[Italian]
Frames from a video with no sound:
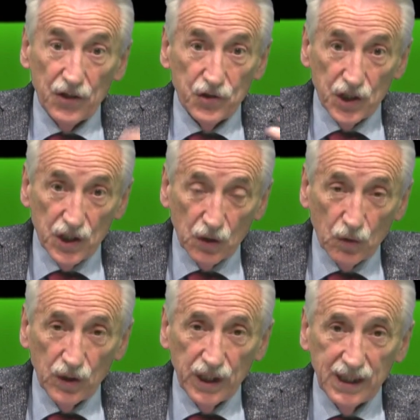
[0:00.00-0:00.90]
dei
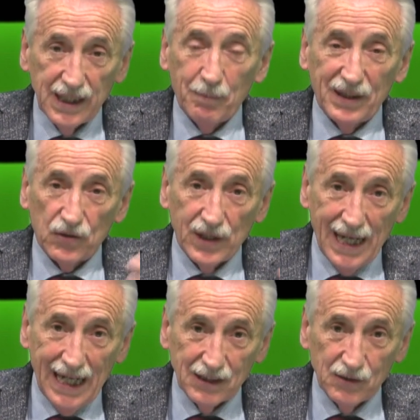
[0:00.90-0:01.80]
circoli, del
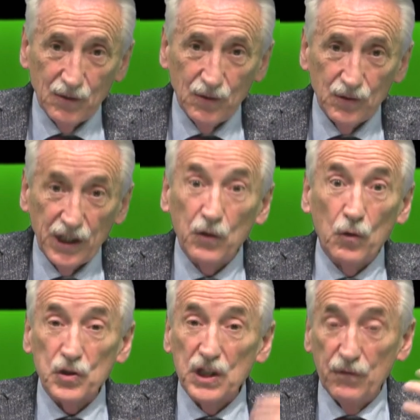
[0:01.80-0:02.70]
patronato, dei
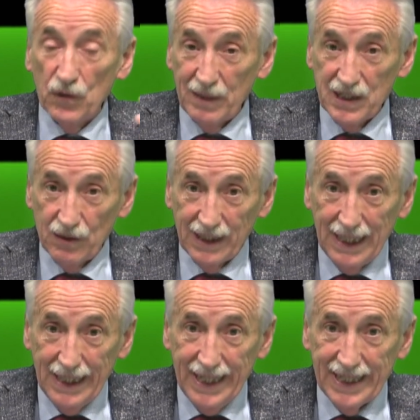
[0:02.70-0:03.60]
corsi di formazione
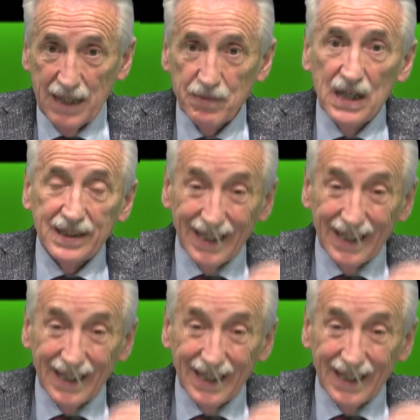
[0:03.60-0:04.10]
dell'ENAIP,